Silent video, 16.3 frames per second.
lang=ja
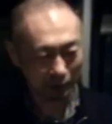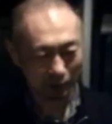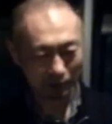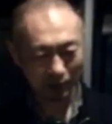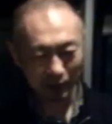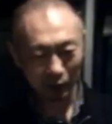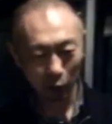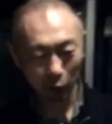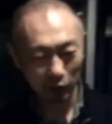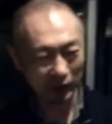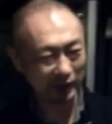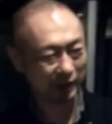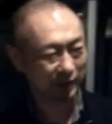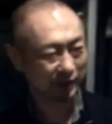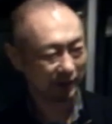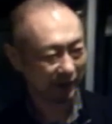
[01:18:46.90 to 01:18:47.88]
だんだん思い出して
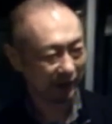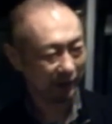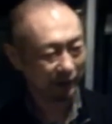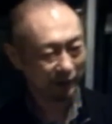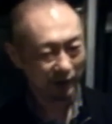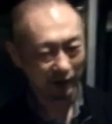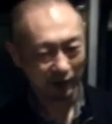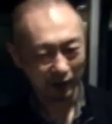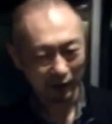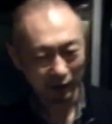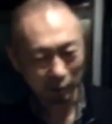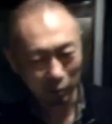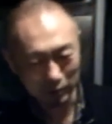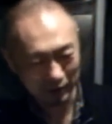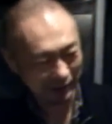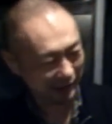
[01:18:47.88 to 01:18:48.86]
きて、あこう
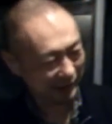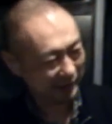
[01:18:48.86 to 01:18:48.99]
じゃねっ